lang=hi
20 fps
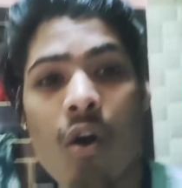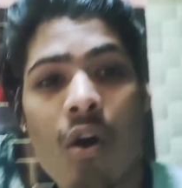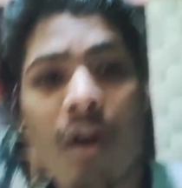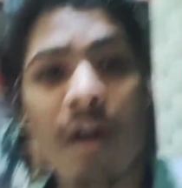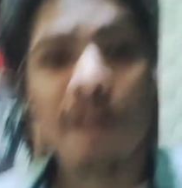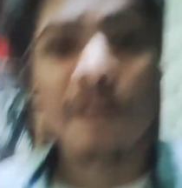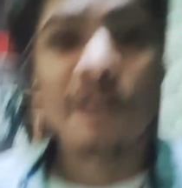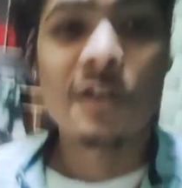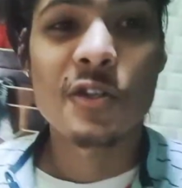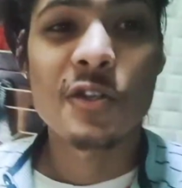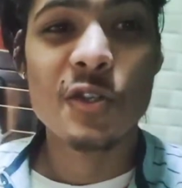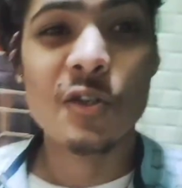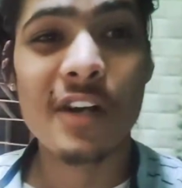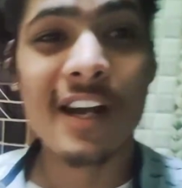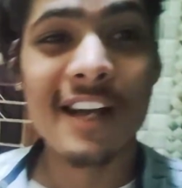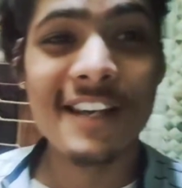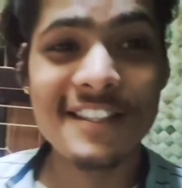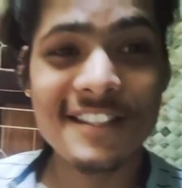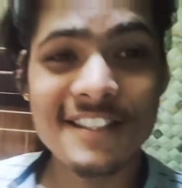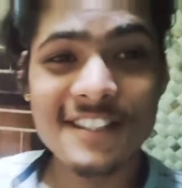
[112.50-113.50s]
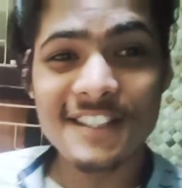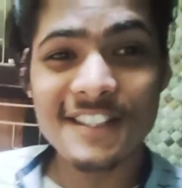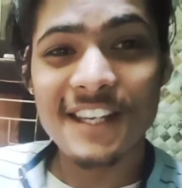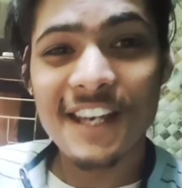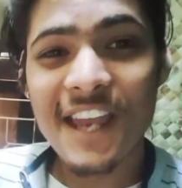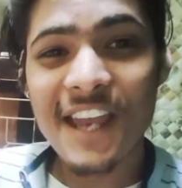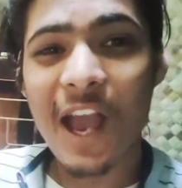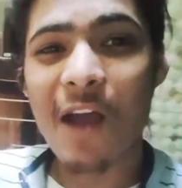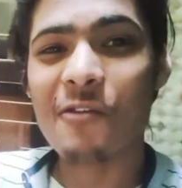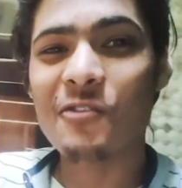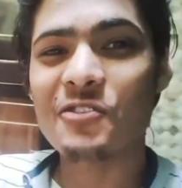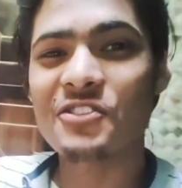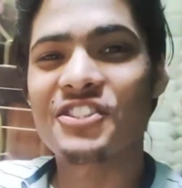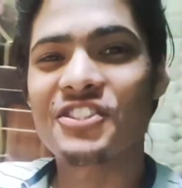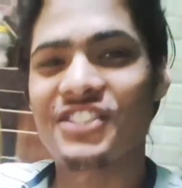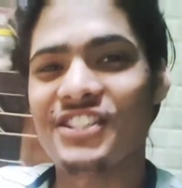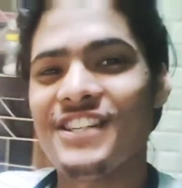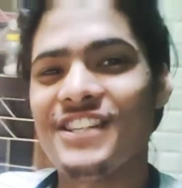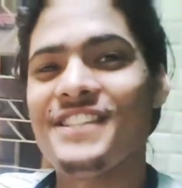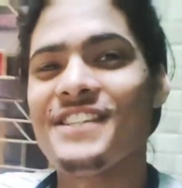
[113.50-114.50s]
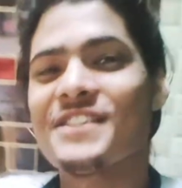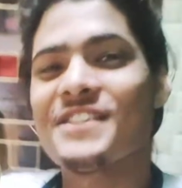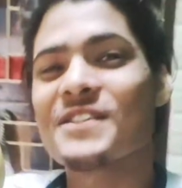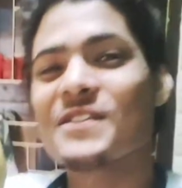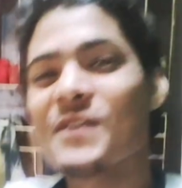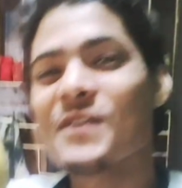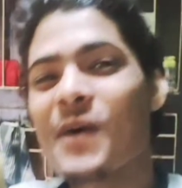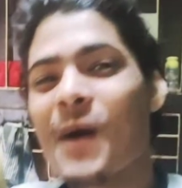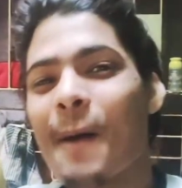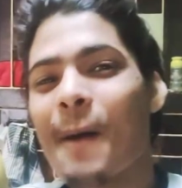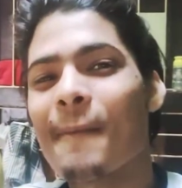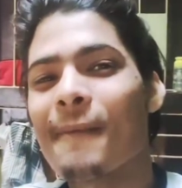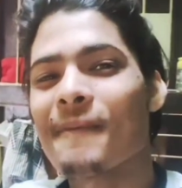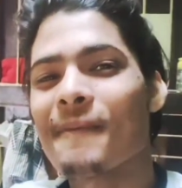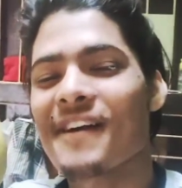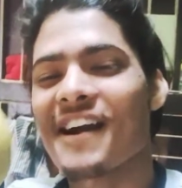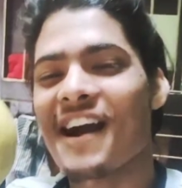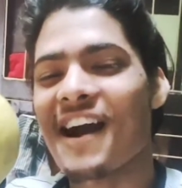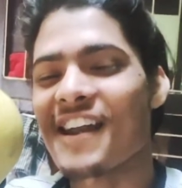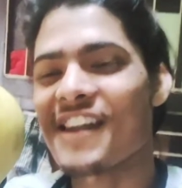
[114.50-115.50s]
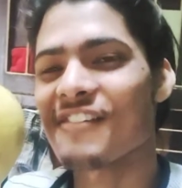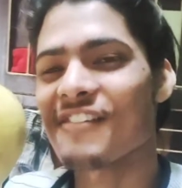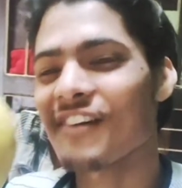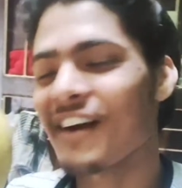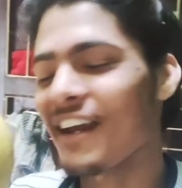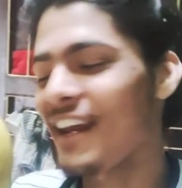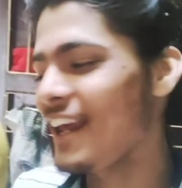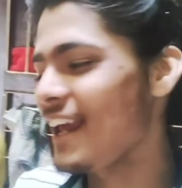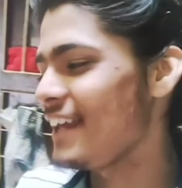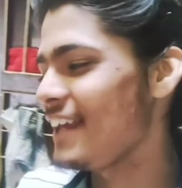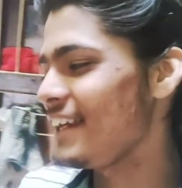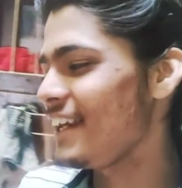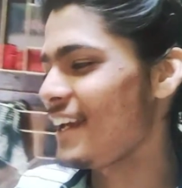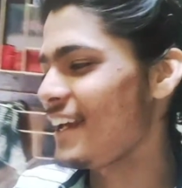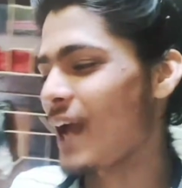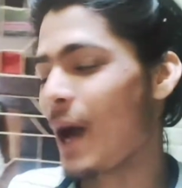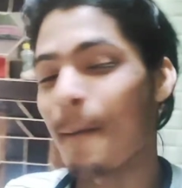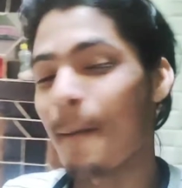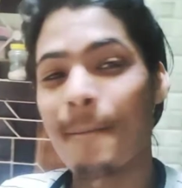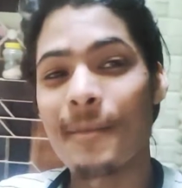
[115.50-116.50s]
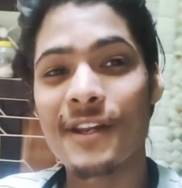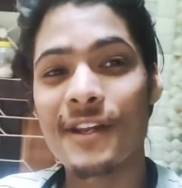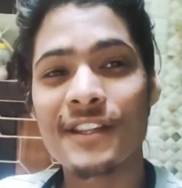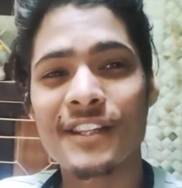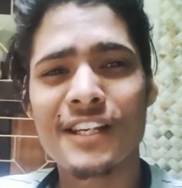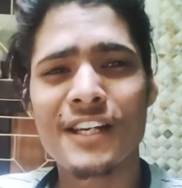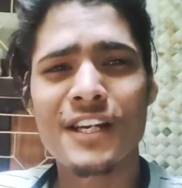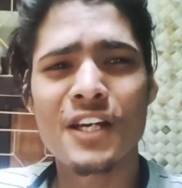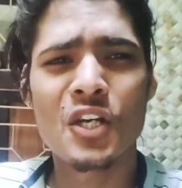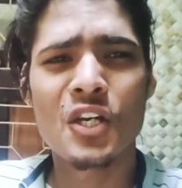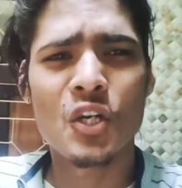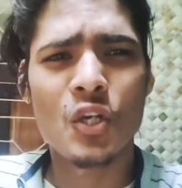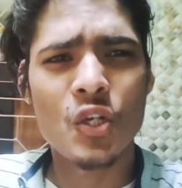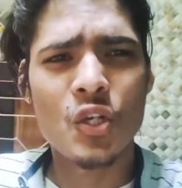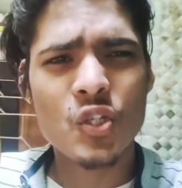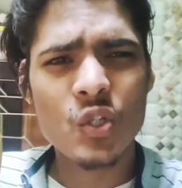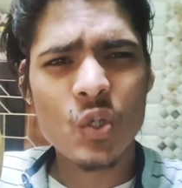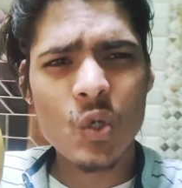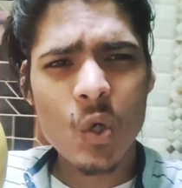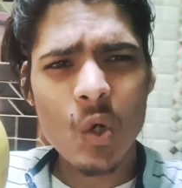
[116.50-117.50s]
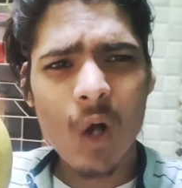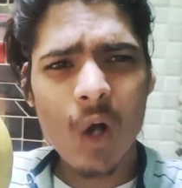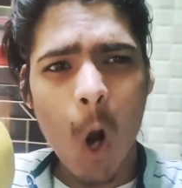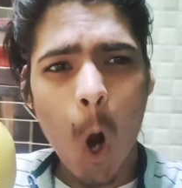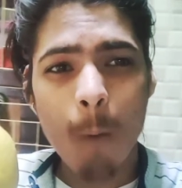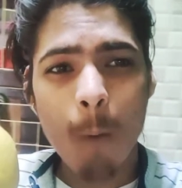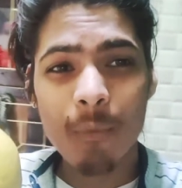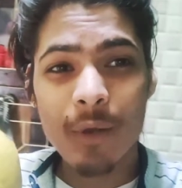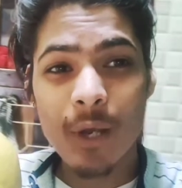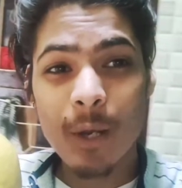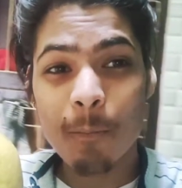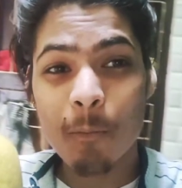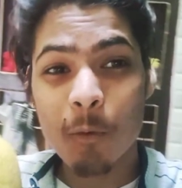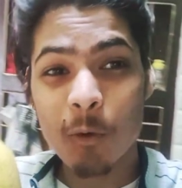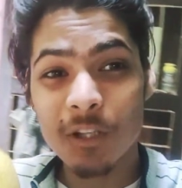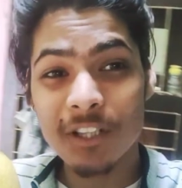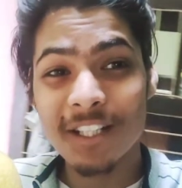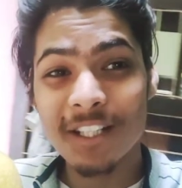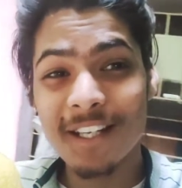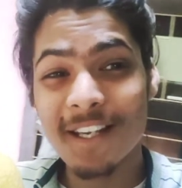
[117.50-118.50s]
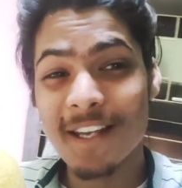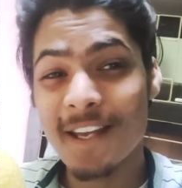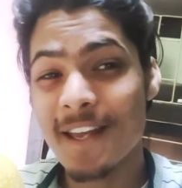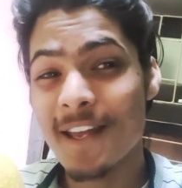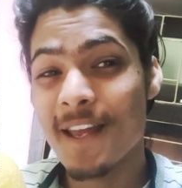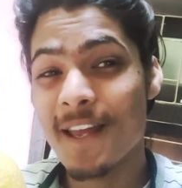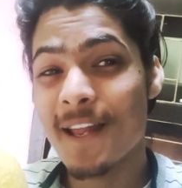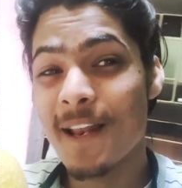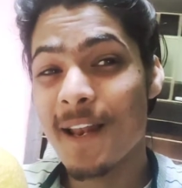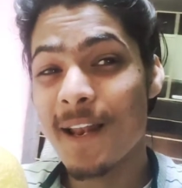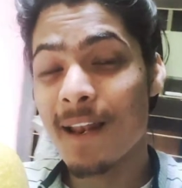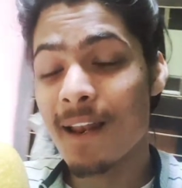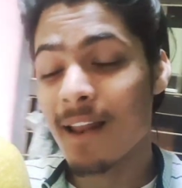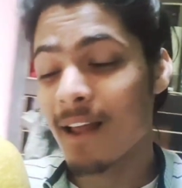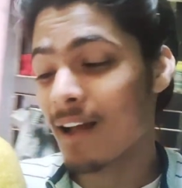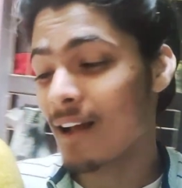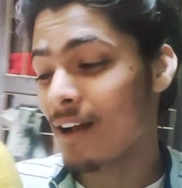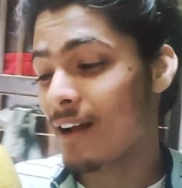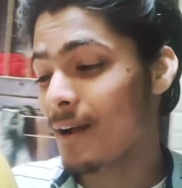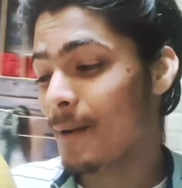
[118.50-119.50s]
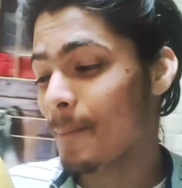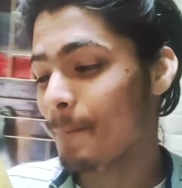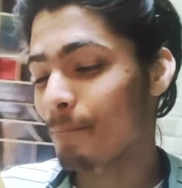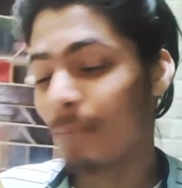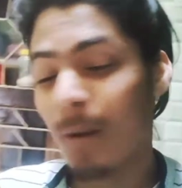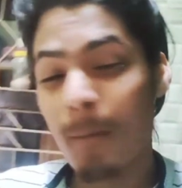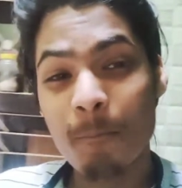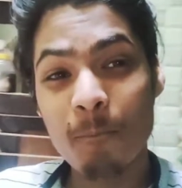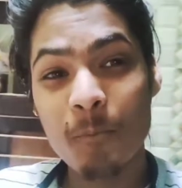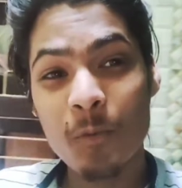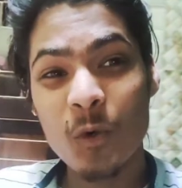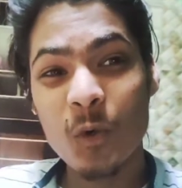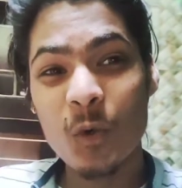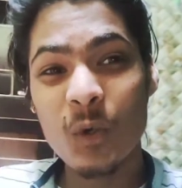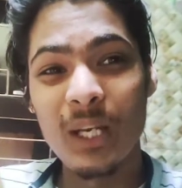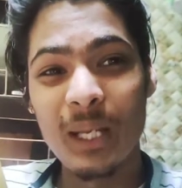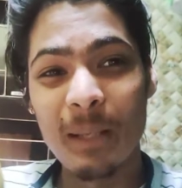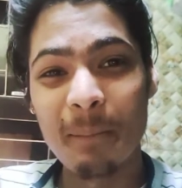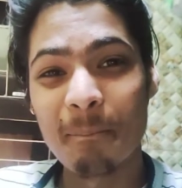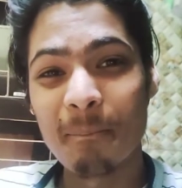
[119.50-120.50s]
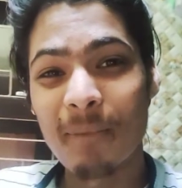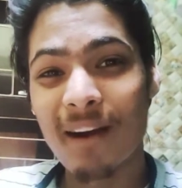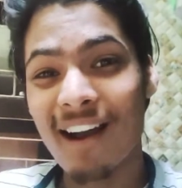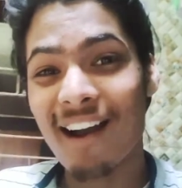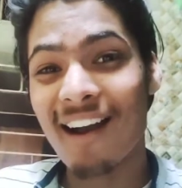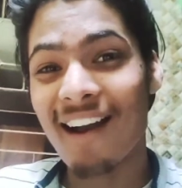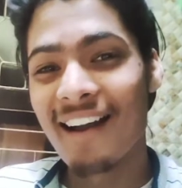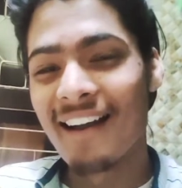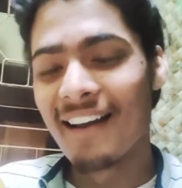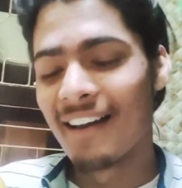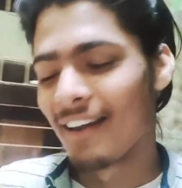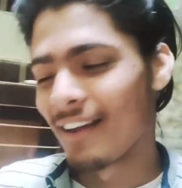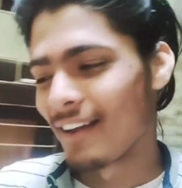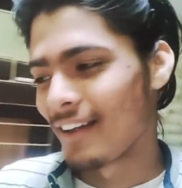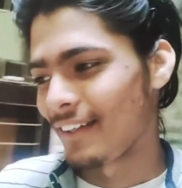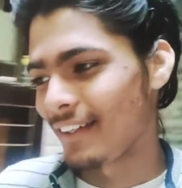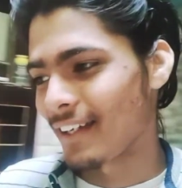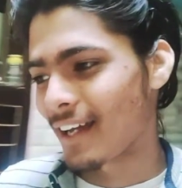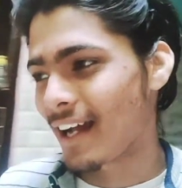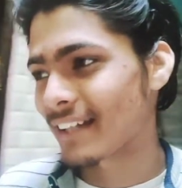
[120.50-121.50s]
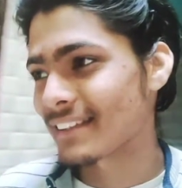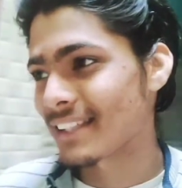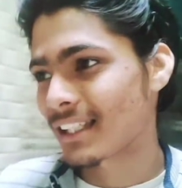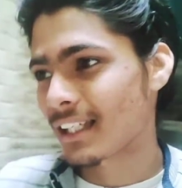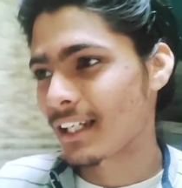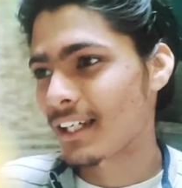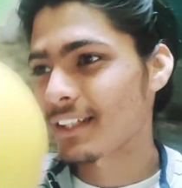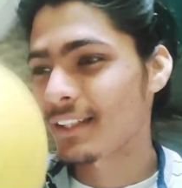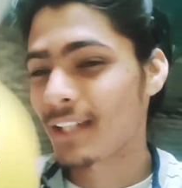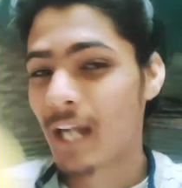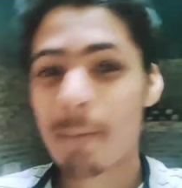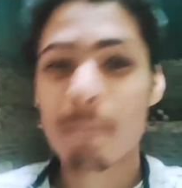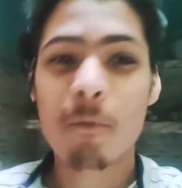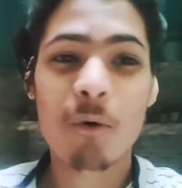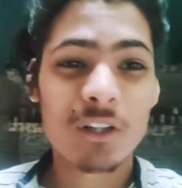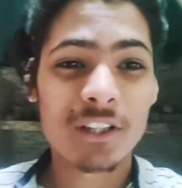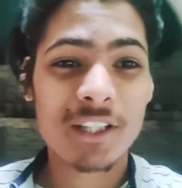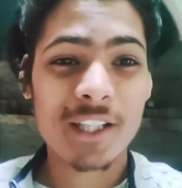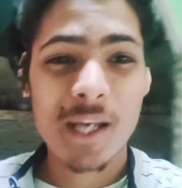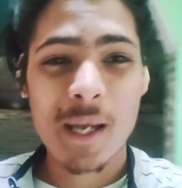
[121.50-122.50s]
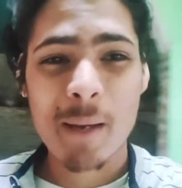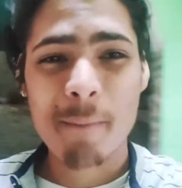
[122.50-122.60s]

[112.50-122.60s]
हैं सो so गाइज ये है वो चीज़ इसको हम खाने वाले हैं ये है अमृत इसको गांव में बोलते हैं बम्बू लिम्बा यहाँ से पता नहीं क्या बोलते हैं